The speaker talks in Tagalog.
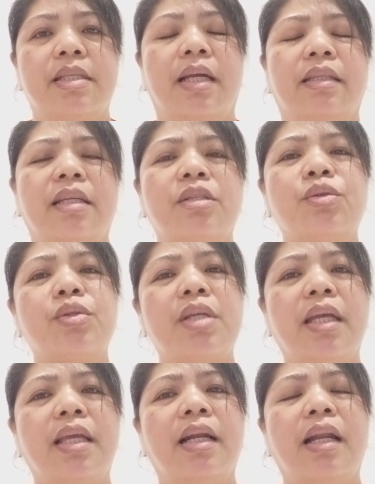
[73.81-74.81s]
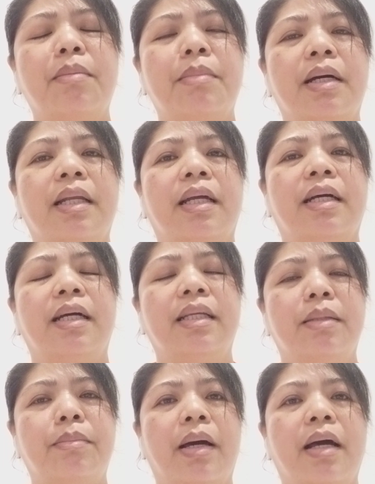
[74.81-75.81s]
natin. So, sayang lang mga langga,
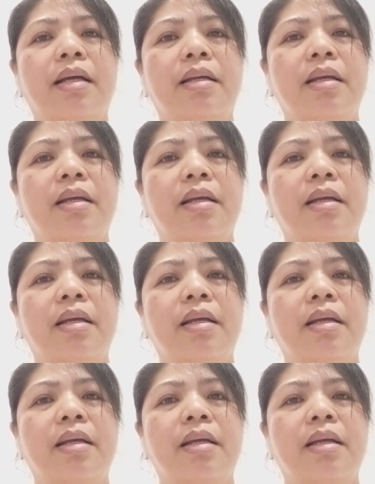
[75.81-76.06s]
di ba?